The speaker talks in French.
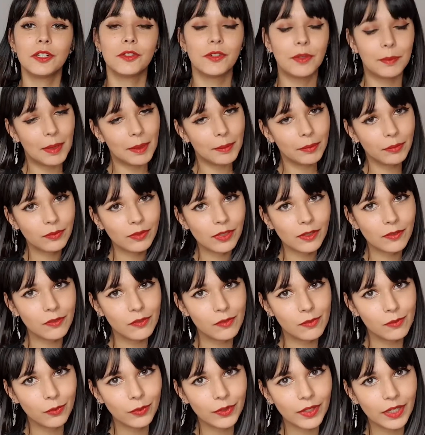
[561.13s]
Je vais pas pouvoir
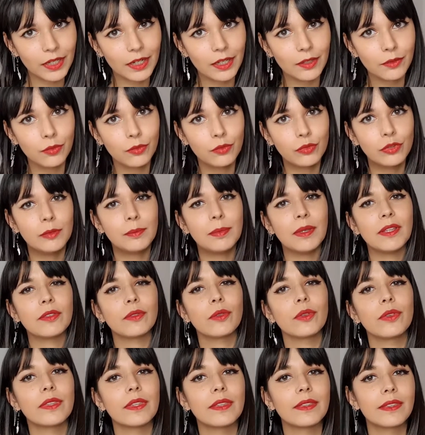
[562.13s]
vous montrer là tout de suite
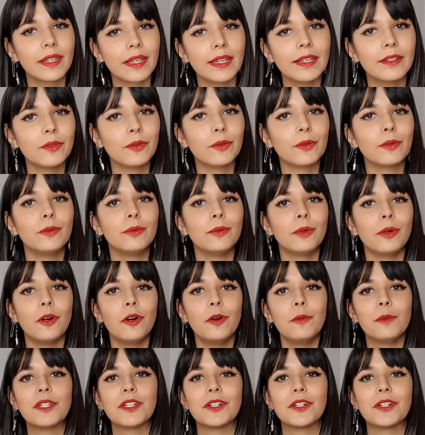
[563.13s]
parce que c'est très encombrant